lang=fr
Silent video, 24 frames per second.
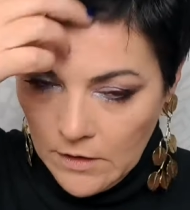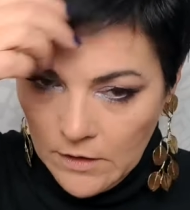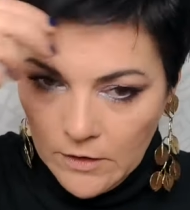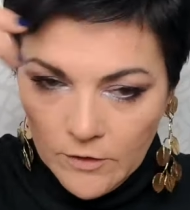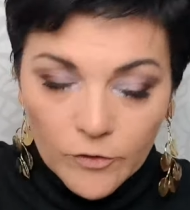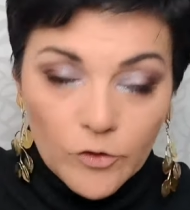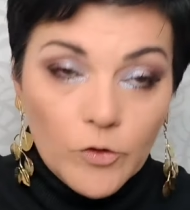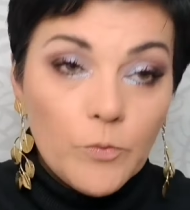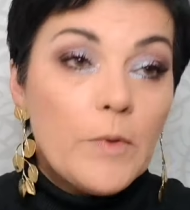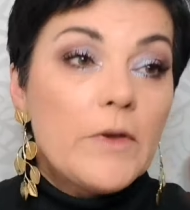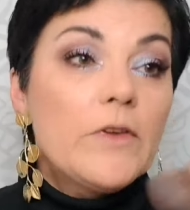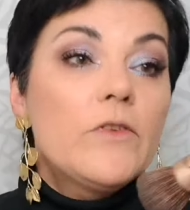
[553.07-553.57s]

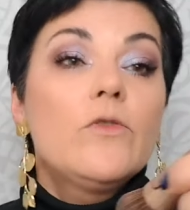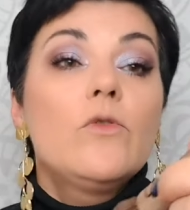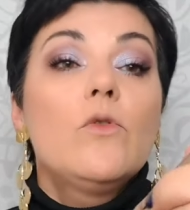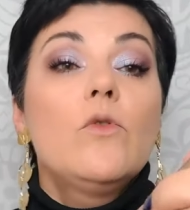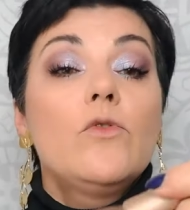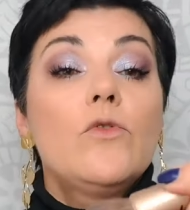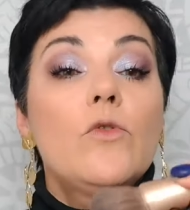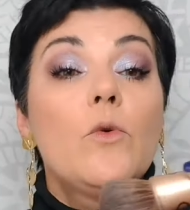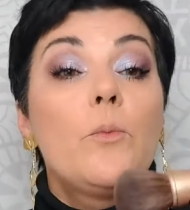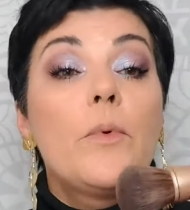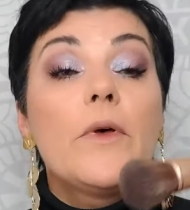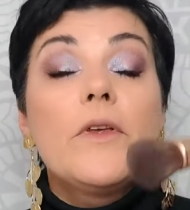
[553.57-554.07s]
ce pinceau,
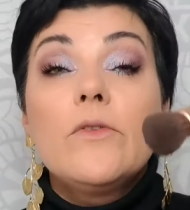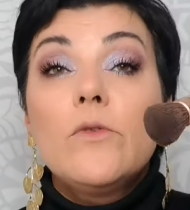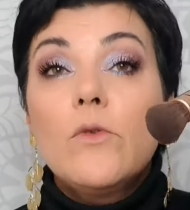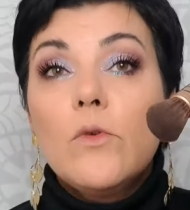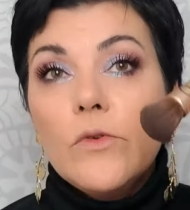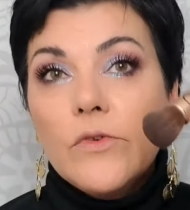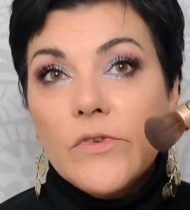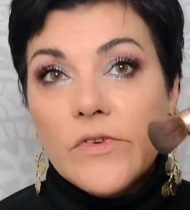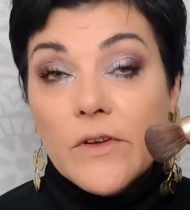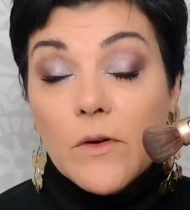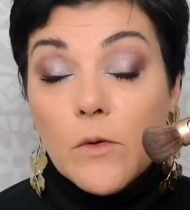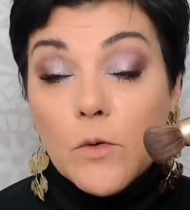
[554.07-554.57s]
ce
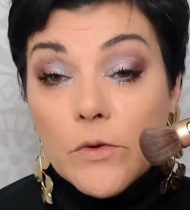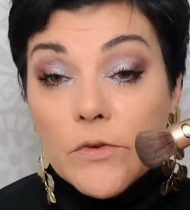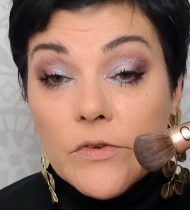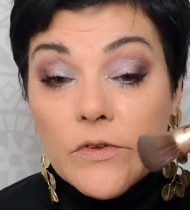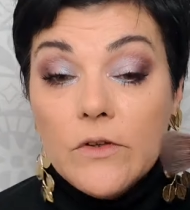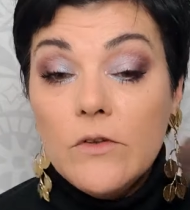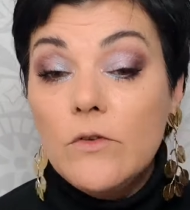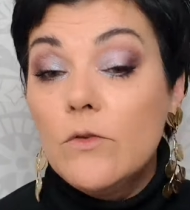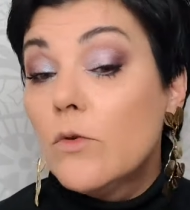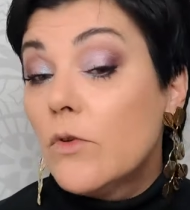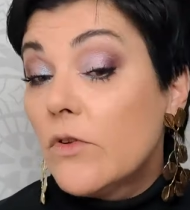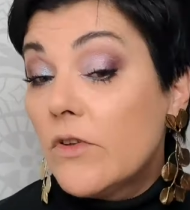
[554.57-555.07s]
pinceau
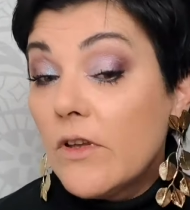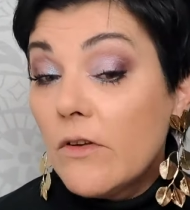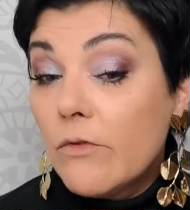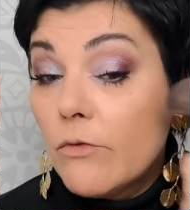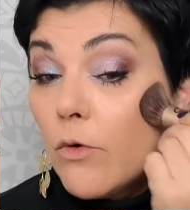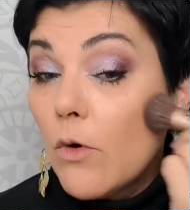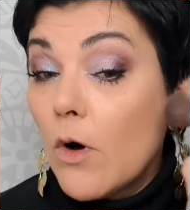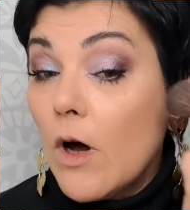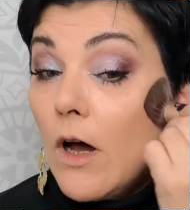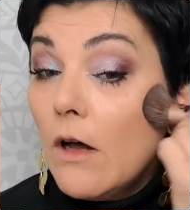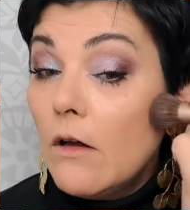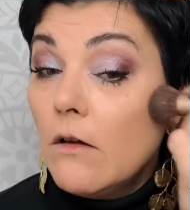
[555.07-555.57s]
06 de
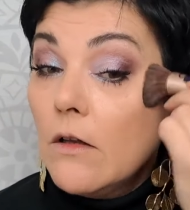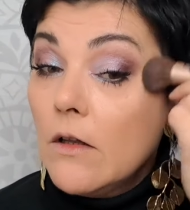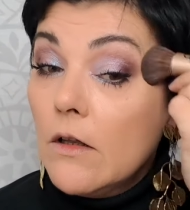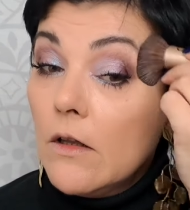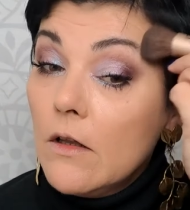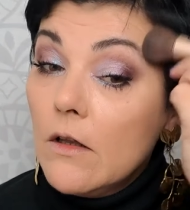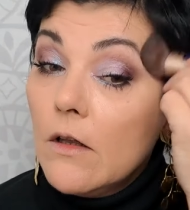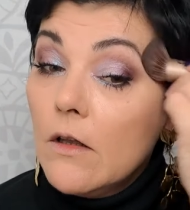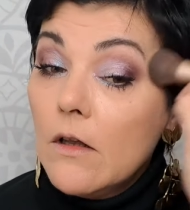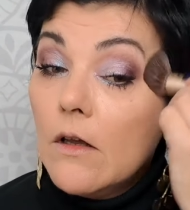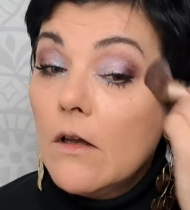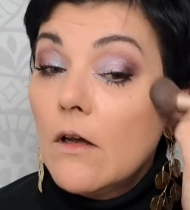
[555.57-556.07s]
Sephora,
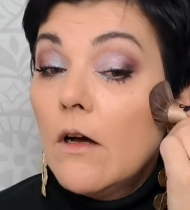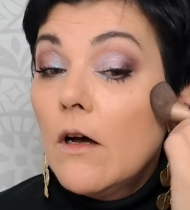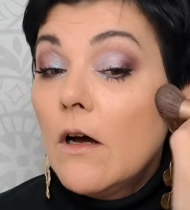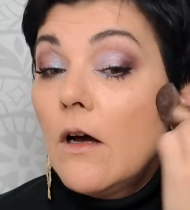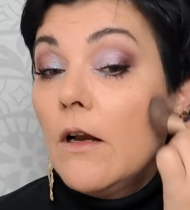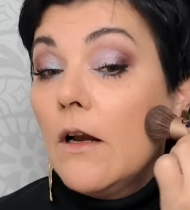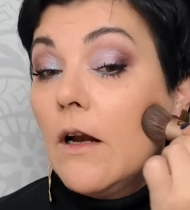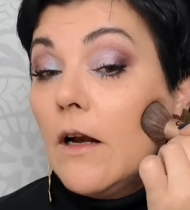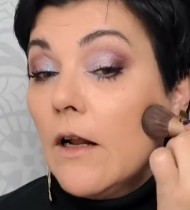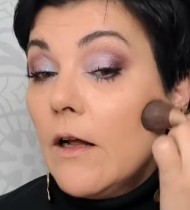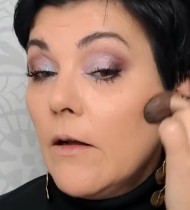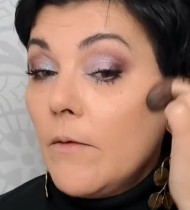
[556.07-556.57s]
oh
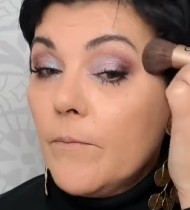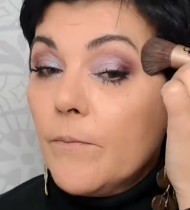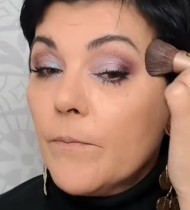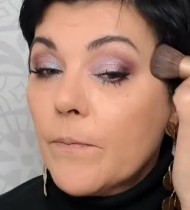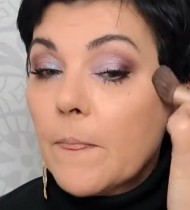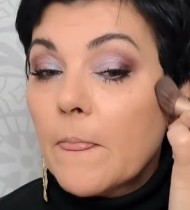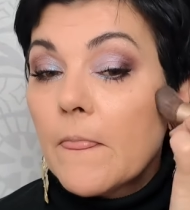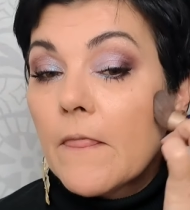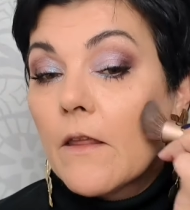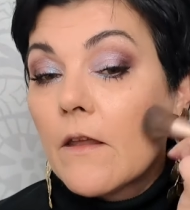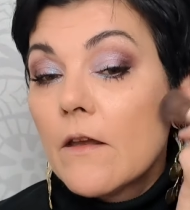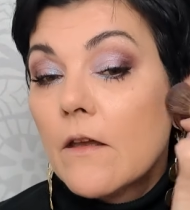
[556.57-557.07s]
là là,
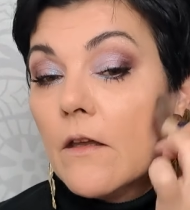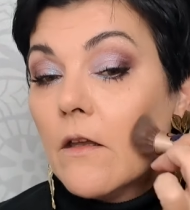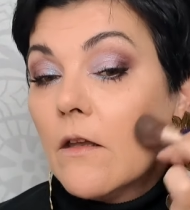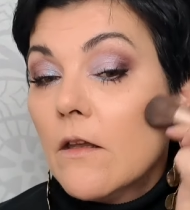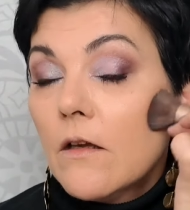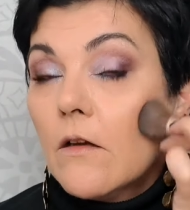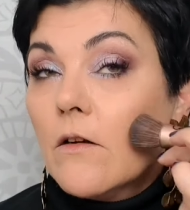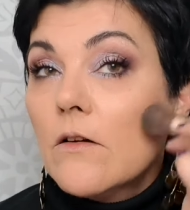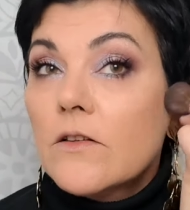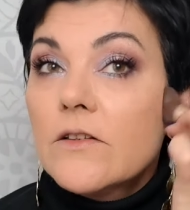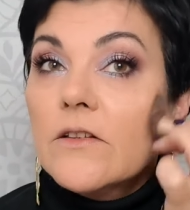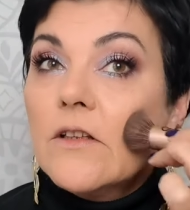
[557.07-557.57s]

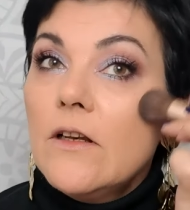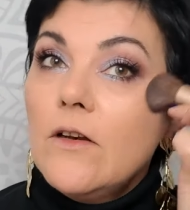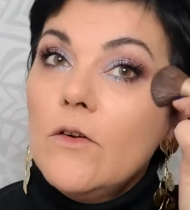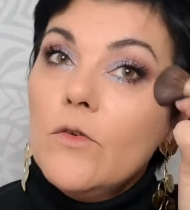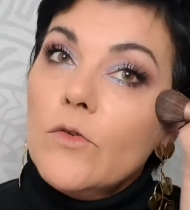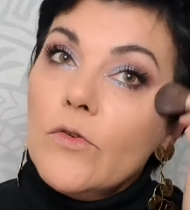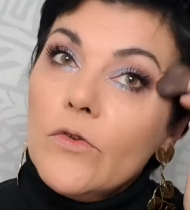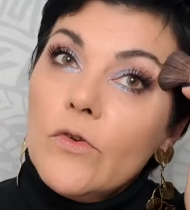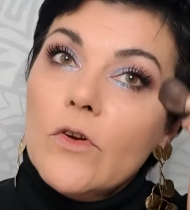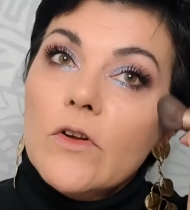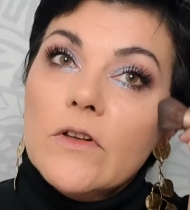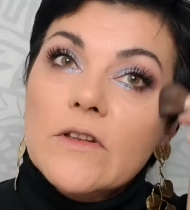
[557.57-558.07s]
quand ils
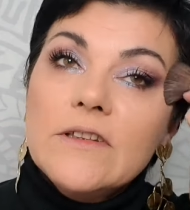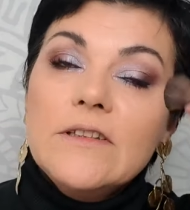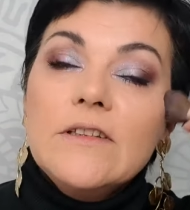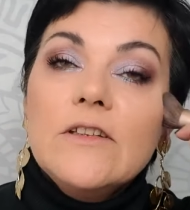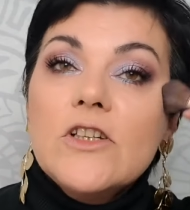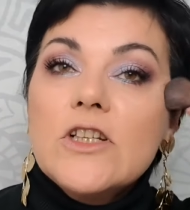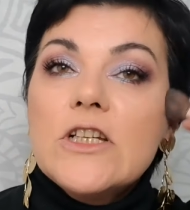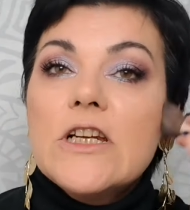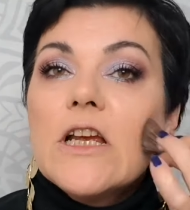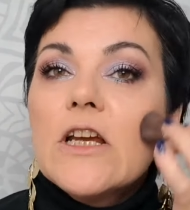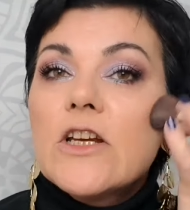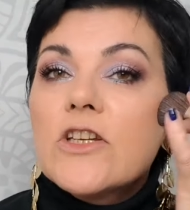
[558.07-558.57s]
l'ont
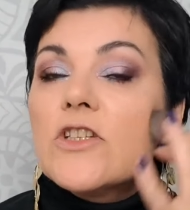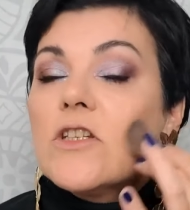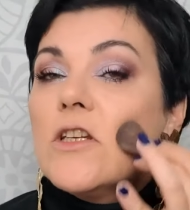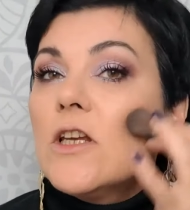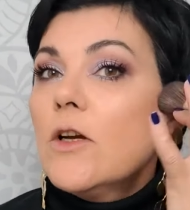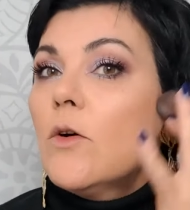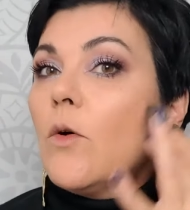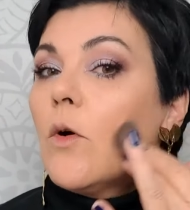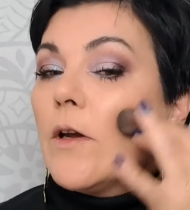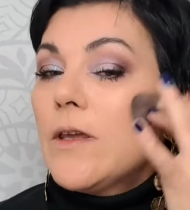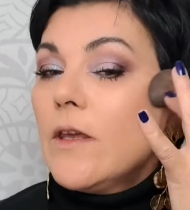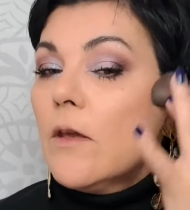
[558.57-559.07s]
sorti, je l'ai acheté,
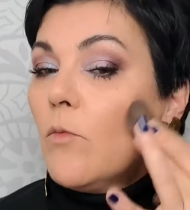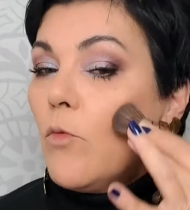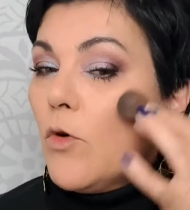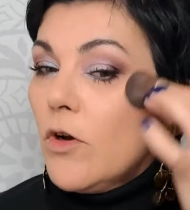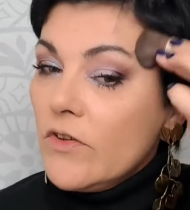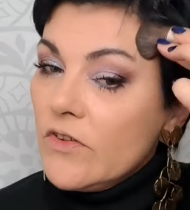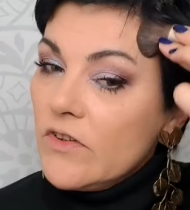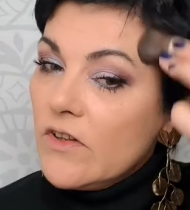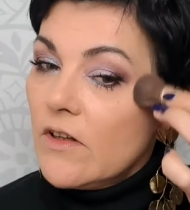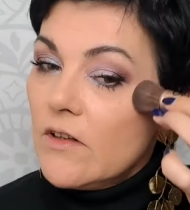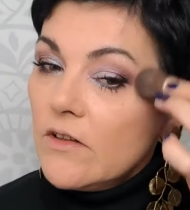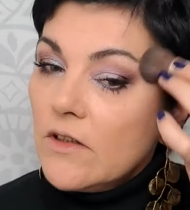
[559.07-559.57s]
croyez-moi,
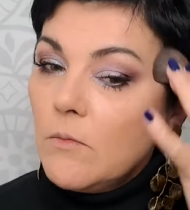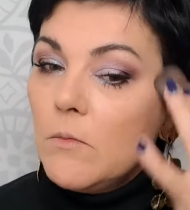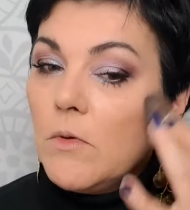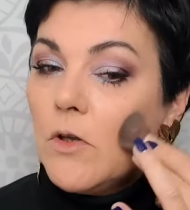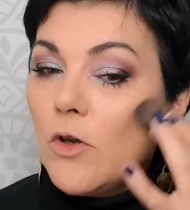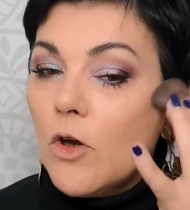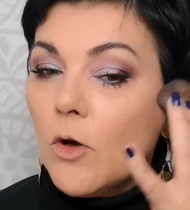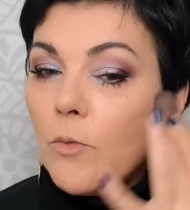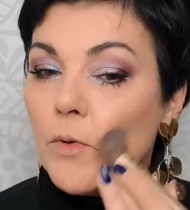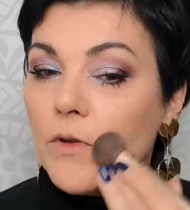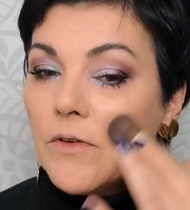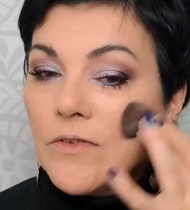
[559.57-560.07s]
c'est un des
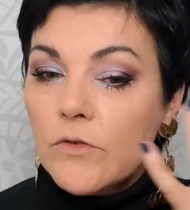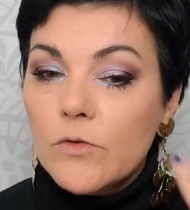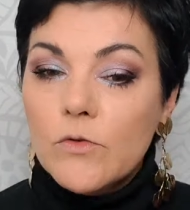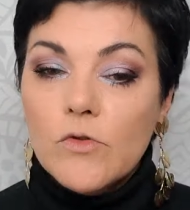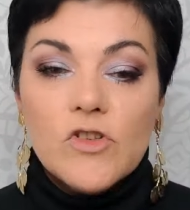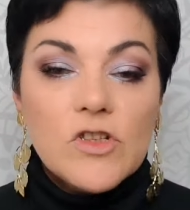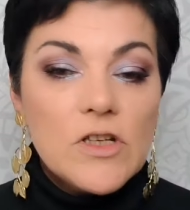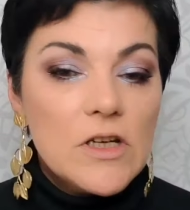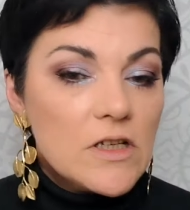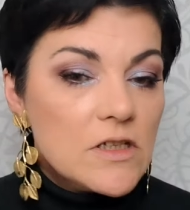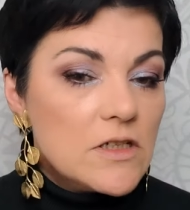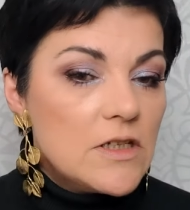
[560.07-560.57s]
meilleurs pinceaux
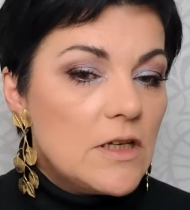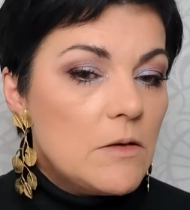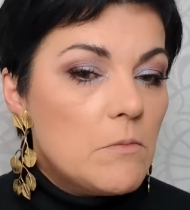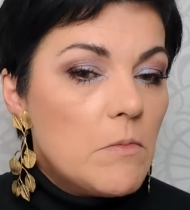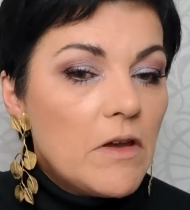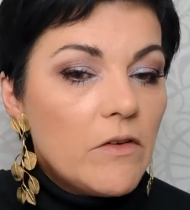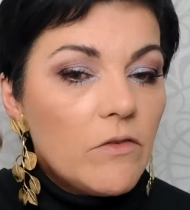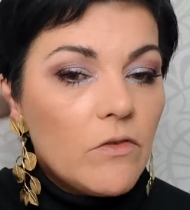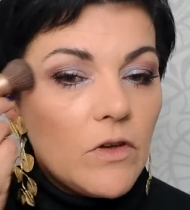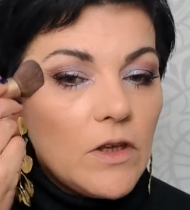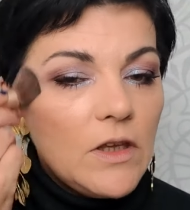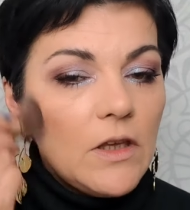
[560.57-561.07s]
que j'ai acheté de
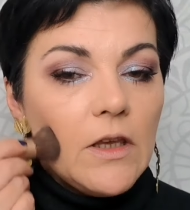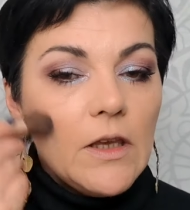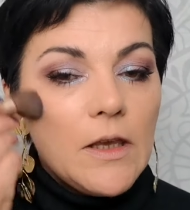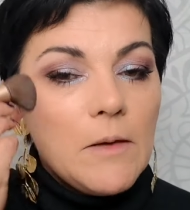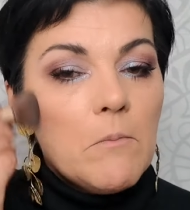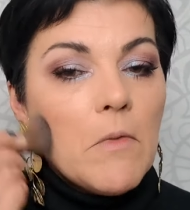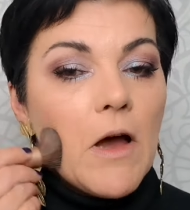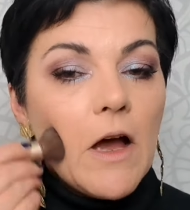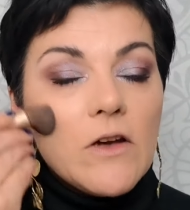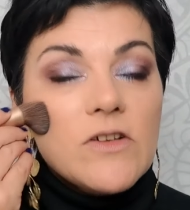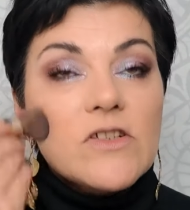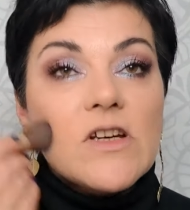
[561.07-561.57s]
ma vie. Il
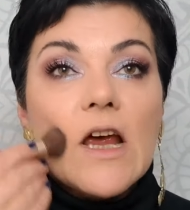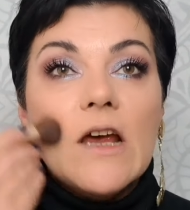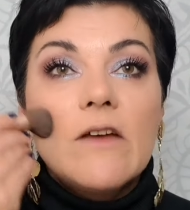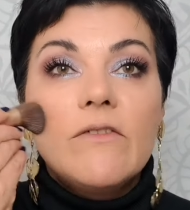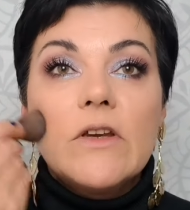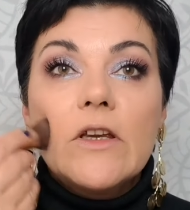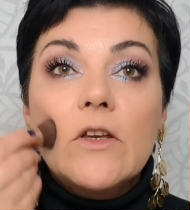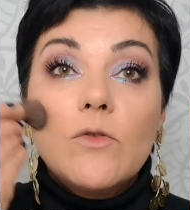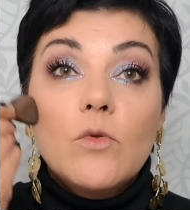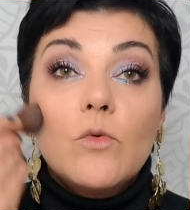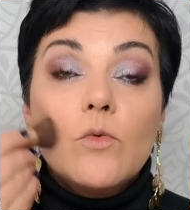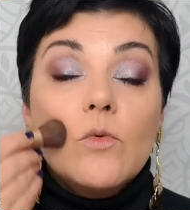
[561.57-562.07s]
marche
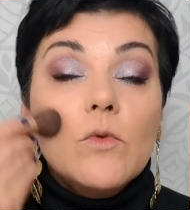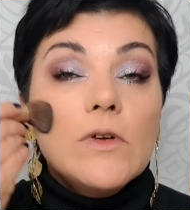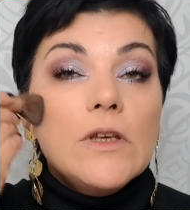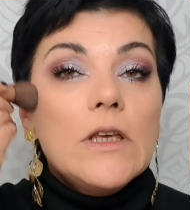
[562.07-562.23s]
avec tout.